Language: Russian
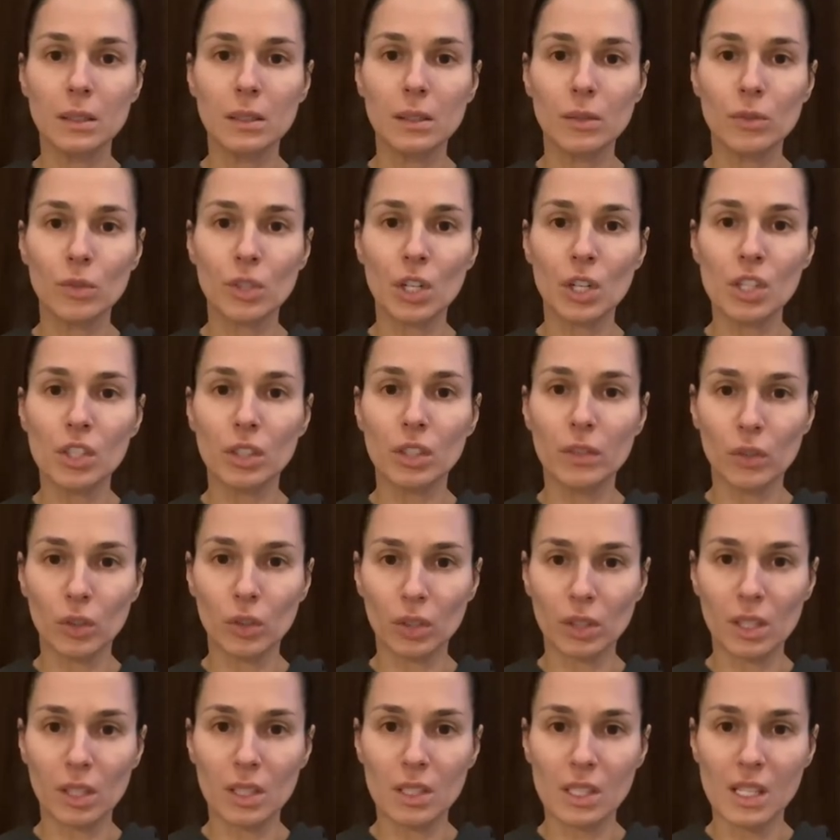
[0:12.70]
Уже
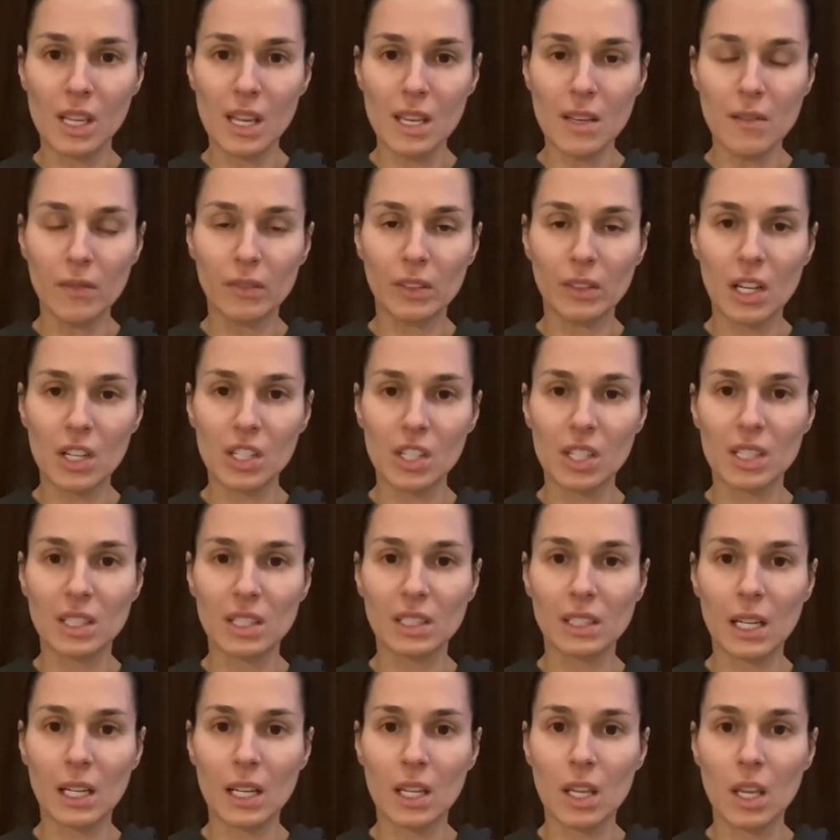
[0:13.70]
четвертый день в нашей
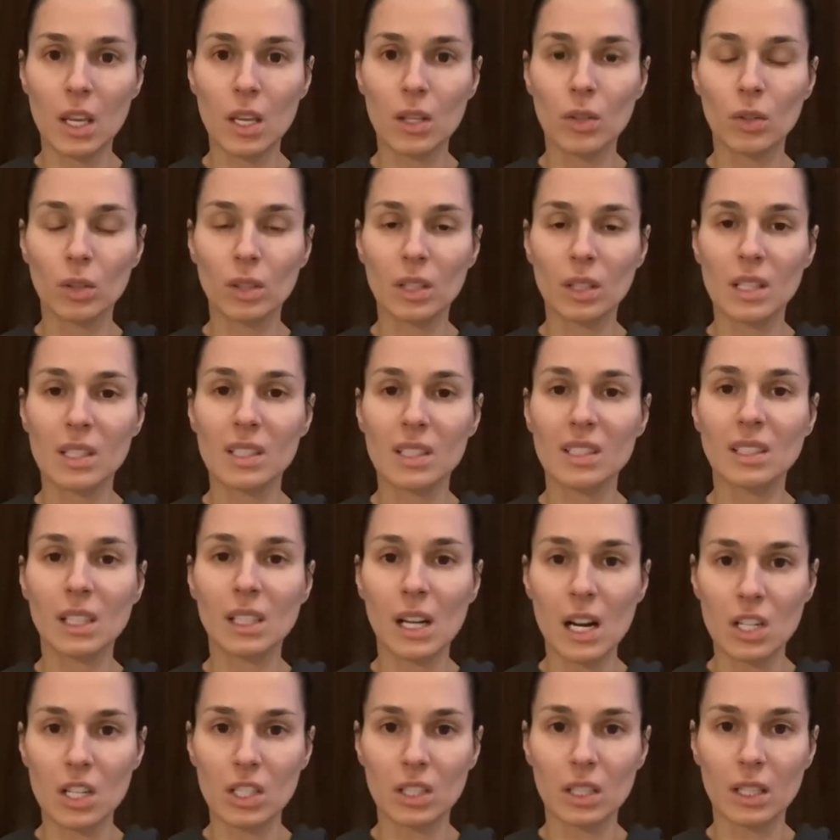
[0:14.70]
стране идет
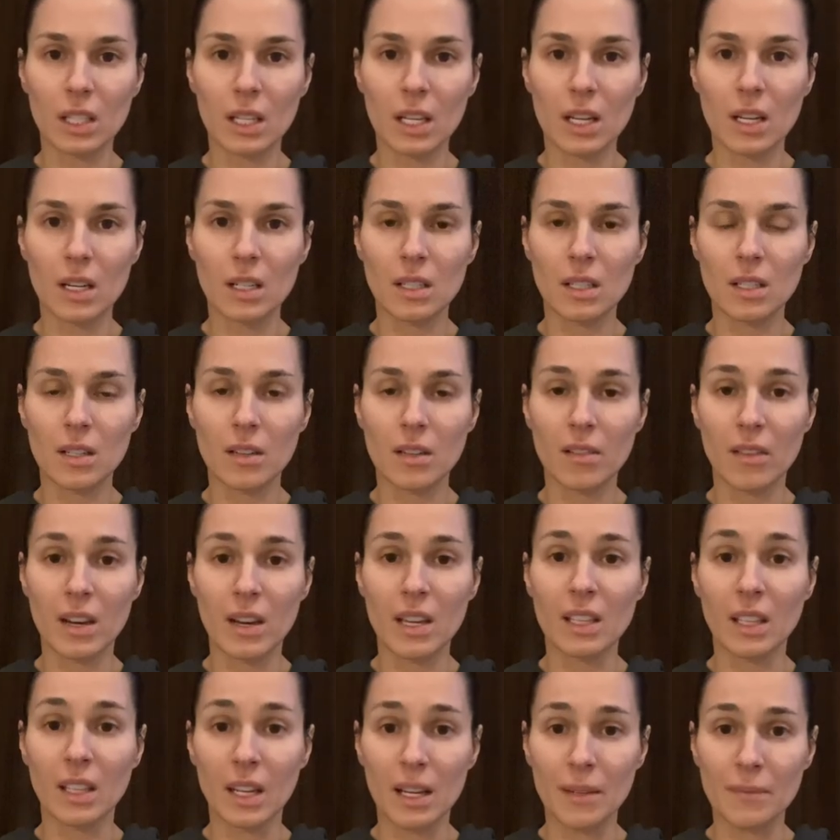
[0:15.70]
страшная
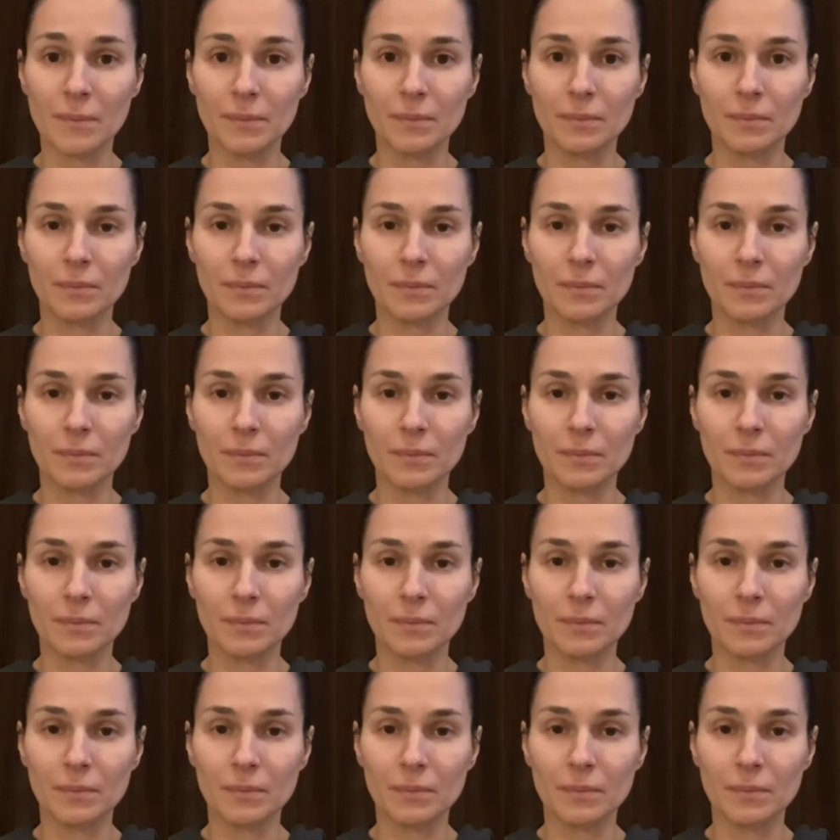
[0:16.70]
война,